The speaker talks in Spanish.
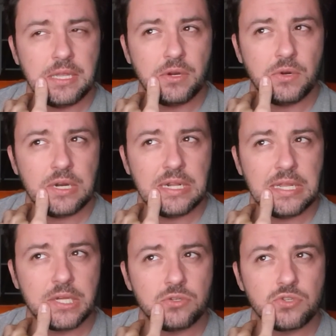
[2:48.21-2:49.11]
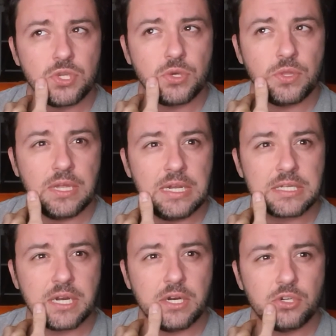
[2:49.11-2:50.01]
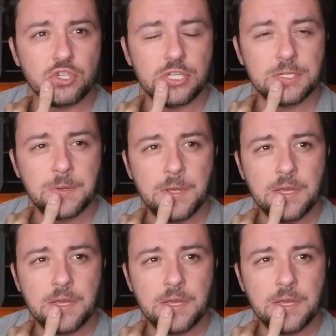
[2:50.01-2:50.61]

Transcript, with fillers: dieron el diagnóstico de la esclerosis